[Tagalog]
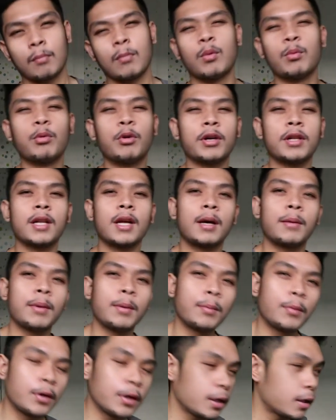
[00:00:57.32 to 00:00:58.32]
Gubuhat na
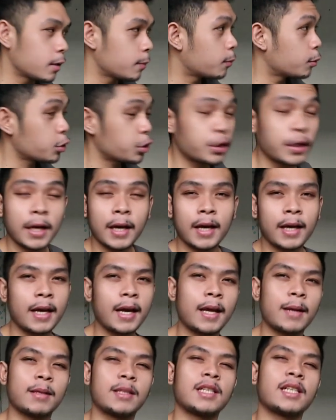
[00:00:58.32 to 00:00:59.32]
kami boy. Push day
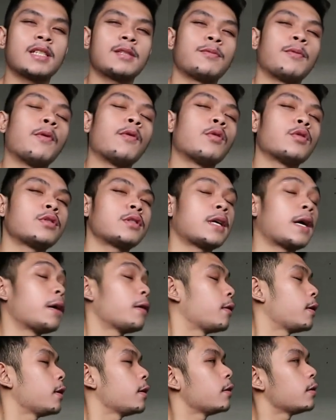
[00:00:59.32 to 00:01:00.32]
again. Chest focus
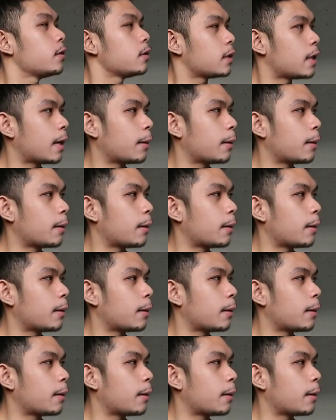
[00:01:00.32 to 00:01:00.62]
tayo ngayon.